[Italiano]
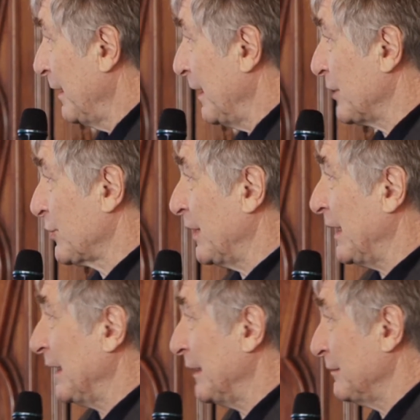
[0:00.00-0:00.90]
e cioè
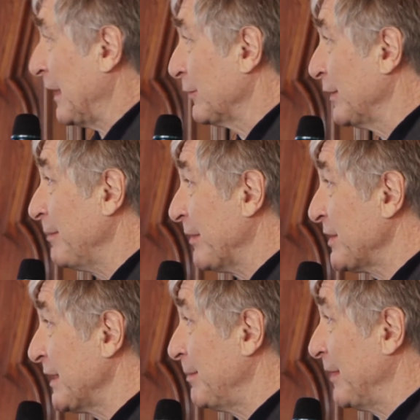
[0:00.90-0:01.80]
alcuni
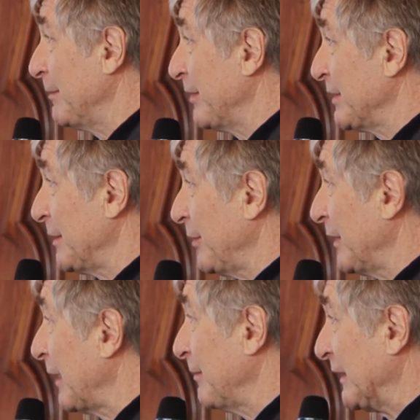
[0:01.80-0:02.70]
principi, il principio
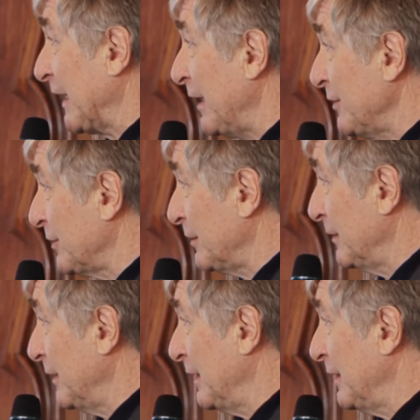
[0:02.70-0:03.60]
di arbitraggio,
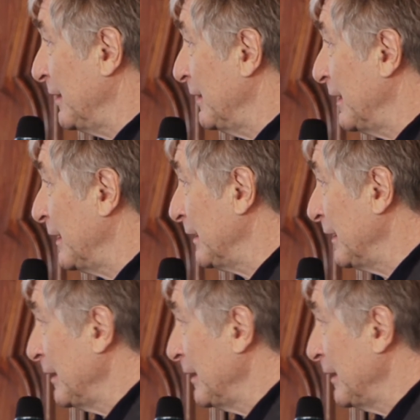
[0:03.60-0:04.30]
i eh,